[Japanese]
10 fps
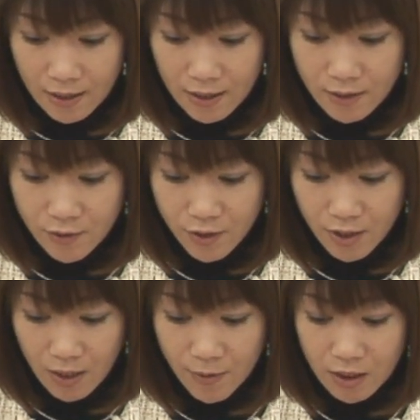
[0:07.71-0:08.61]
唐津
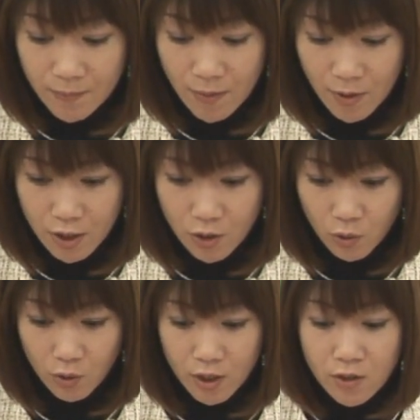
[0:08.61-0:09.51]
市浜玉
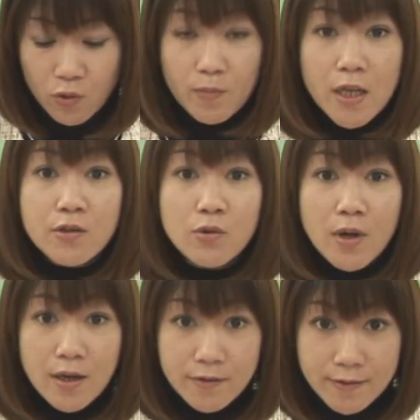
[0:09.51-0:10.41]
町の
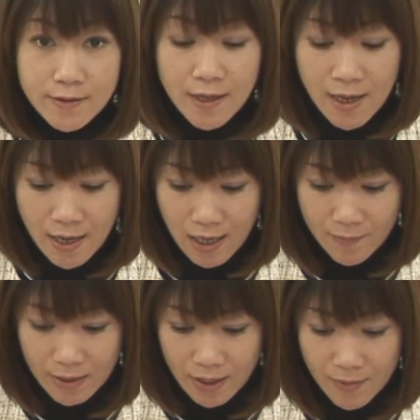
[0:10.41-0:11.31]
インフォメーションハウス
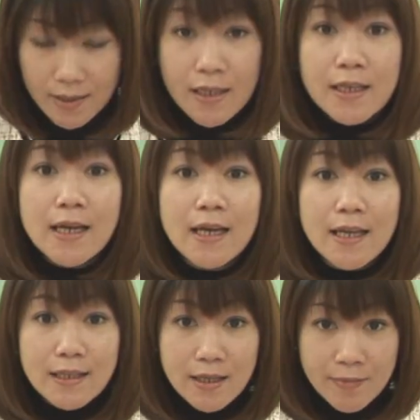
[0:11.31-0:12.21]
浜玉で開
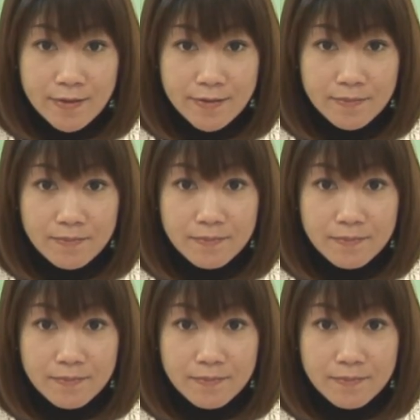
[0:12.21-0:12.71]
かれています